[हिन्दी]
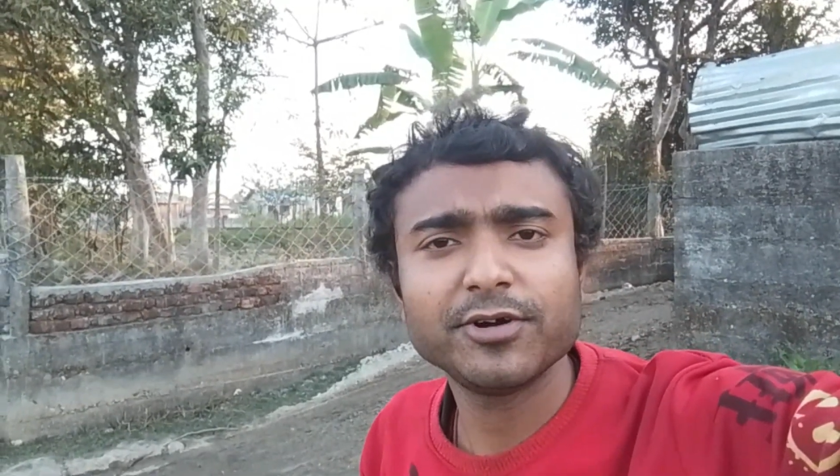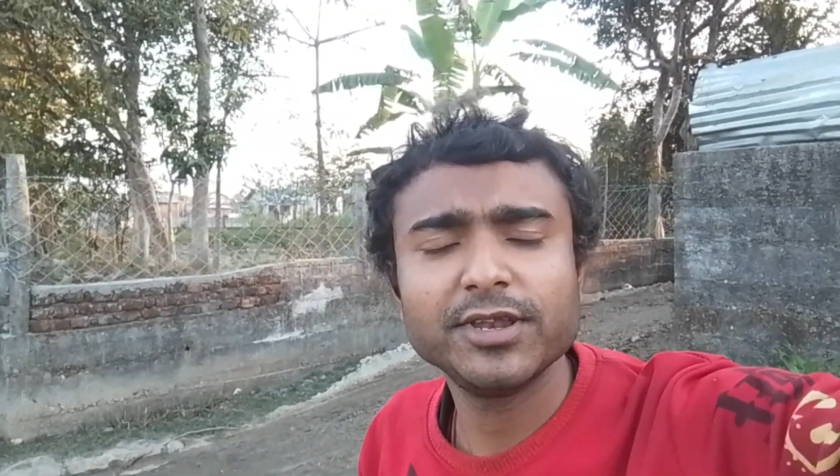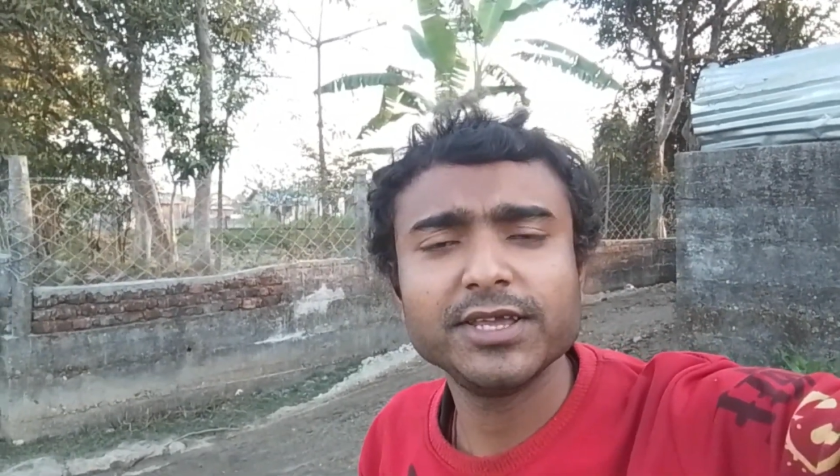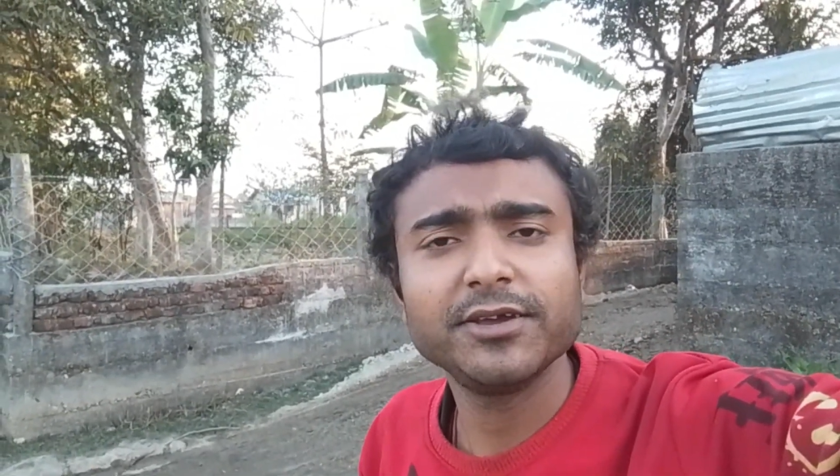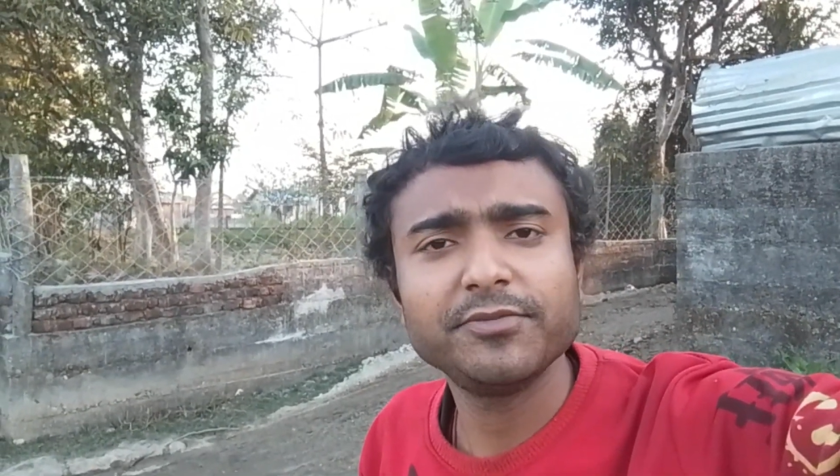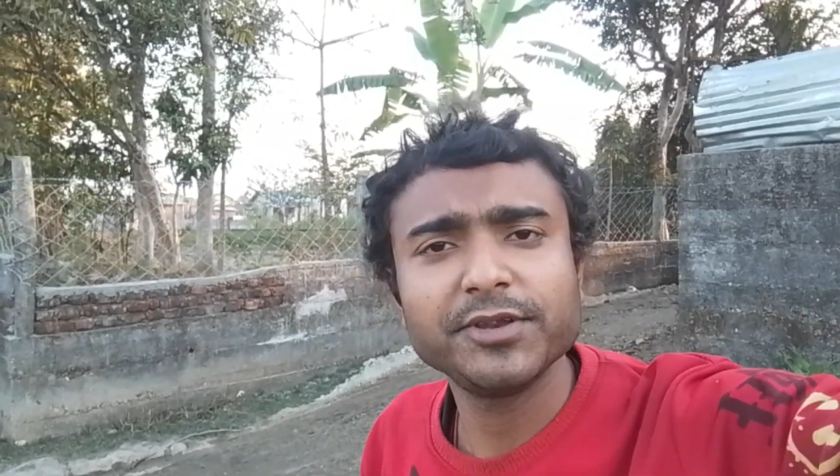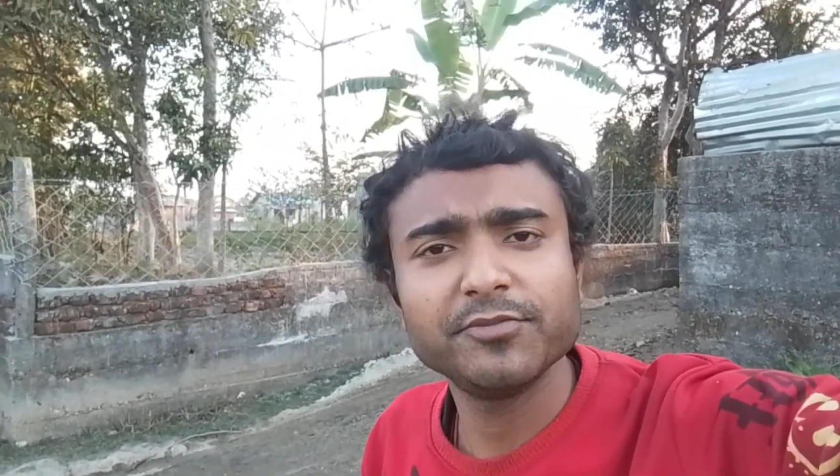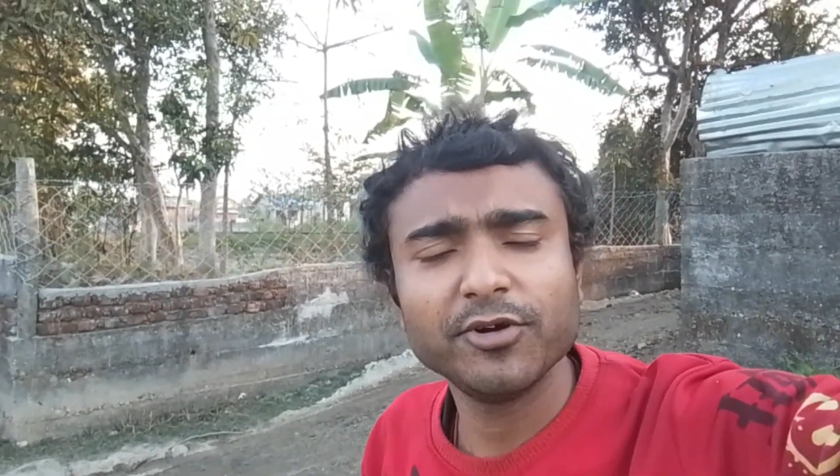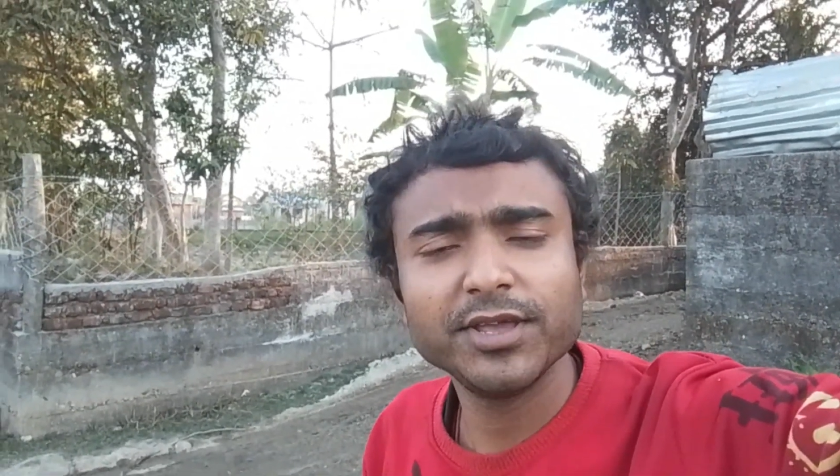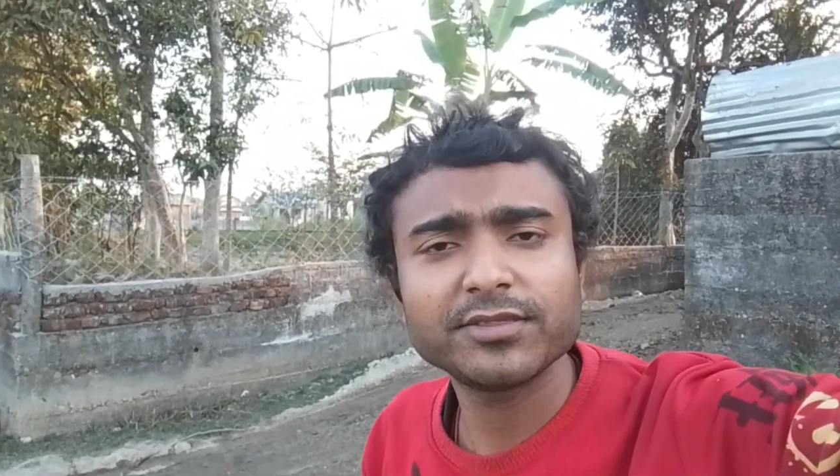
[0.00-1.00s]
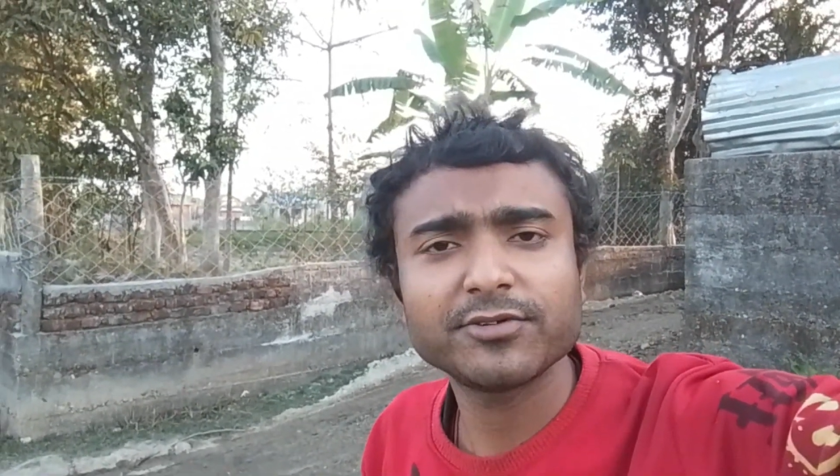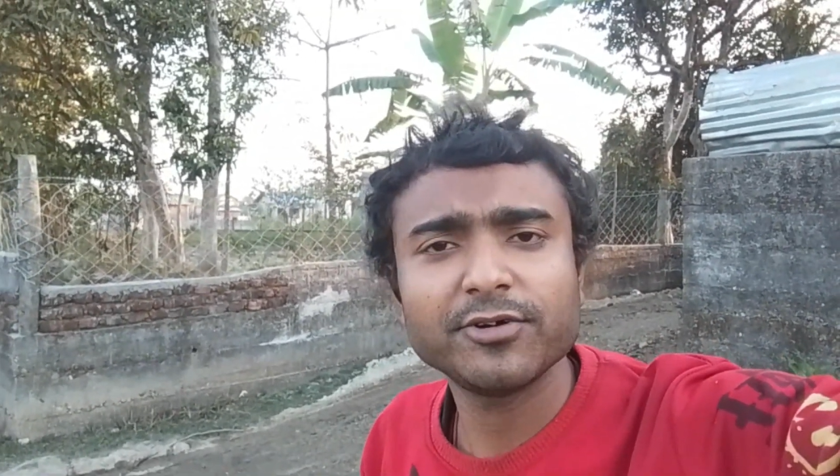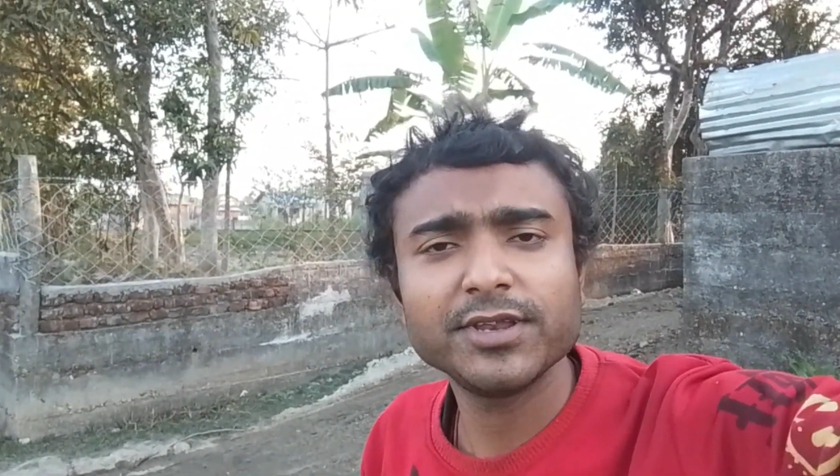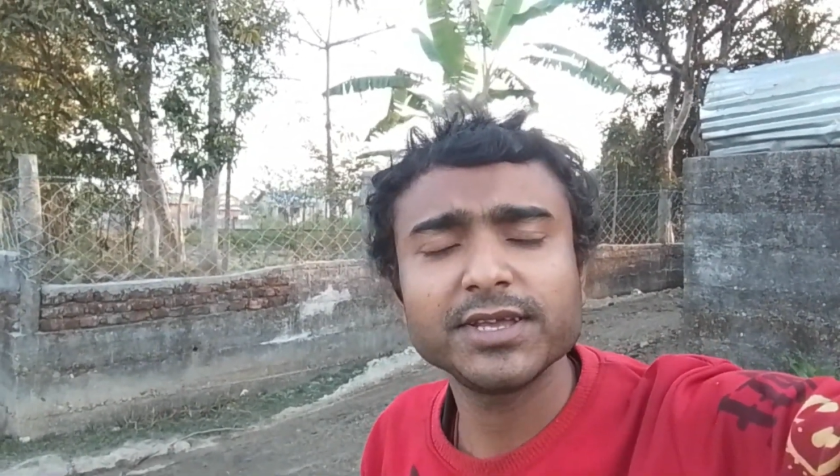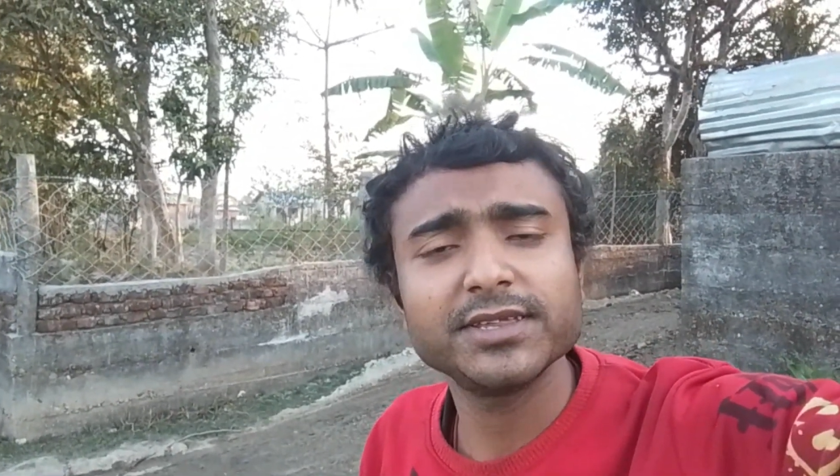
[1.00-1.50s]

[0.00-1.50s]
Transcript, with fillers: कॉल या फिर वॉइस कॉल